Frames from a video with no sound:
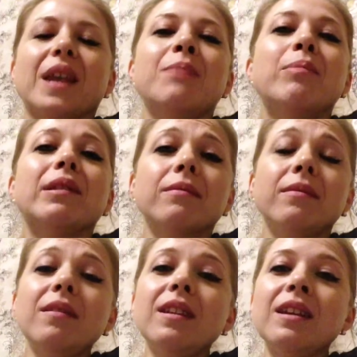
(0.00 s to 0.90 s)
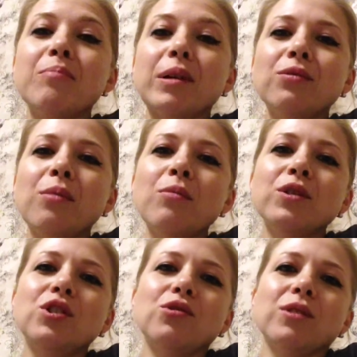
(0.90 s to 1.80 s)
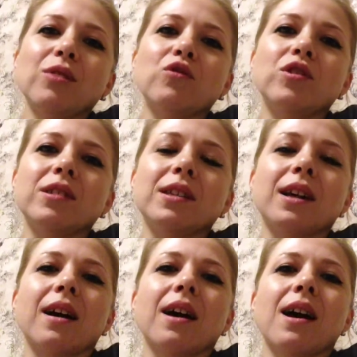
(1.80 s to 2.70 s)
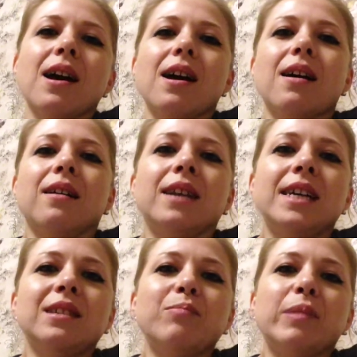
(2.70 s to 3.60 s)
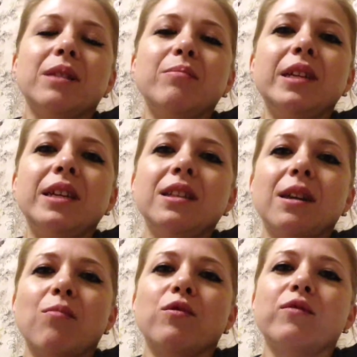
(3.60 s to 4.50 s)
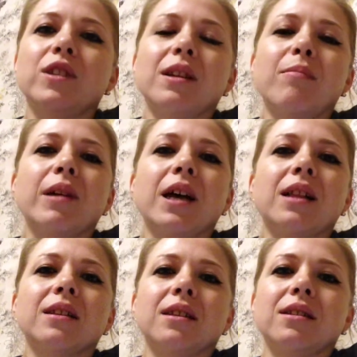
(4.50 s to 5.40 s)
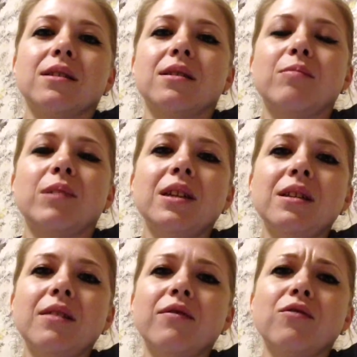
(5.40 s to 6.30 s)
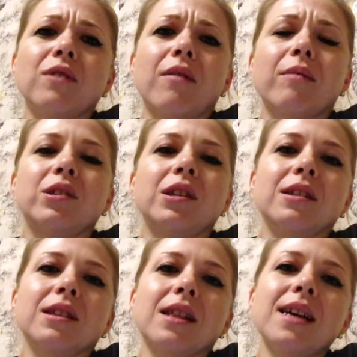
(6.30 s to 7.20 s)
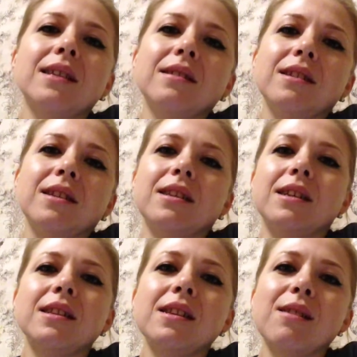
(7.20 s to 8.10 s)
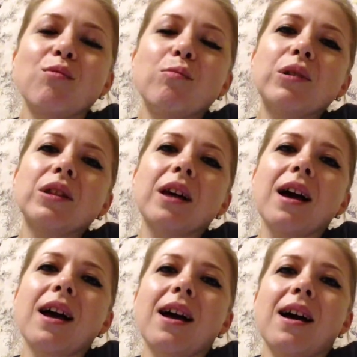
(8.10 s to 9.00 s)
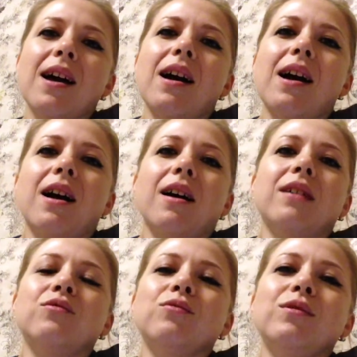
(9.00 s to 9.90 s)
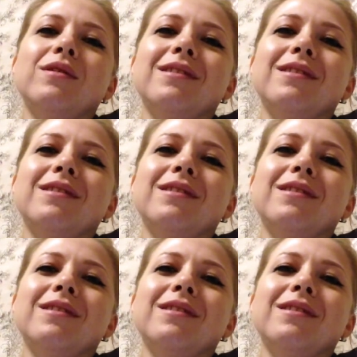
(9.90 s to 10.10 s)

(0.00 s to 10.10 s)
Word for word: И потом он еще научился лазить по лабиринтам, он всегда боялся этих лабиринтов, туда вообще не залазил, неинтересно ему было. А тут